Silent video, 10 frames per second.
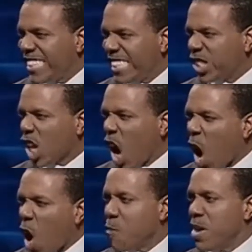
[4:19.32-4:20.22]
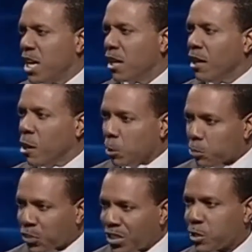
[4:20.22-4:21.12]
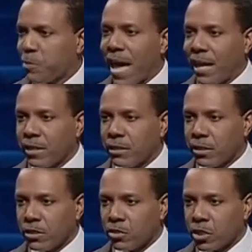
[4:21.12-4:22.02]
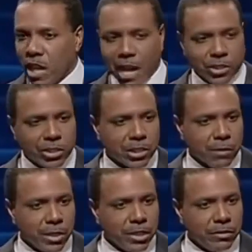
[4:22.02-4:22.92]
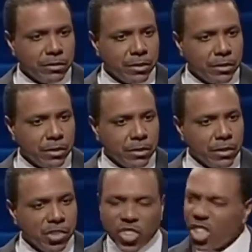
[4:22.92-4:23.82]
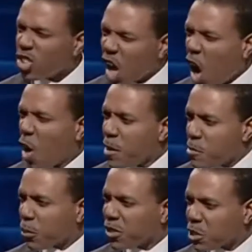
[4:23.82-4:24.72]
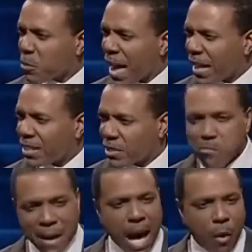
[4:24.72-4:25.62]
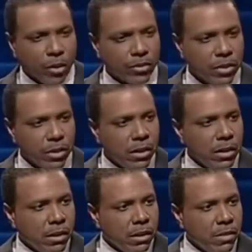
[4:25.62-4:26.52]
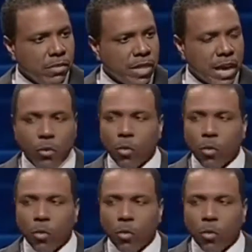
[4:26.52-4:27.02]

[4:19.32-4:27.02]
Обезоружив начальство, кажется, это сказано в послании к Колосинам, обезоружив начальство и власти, которые были против нас.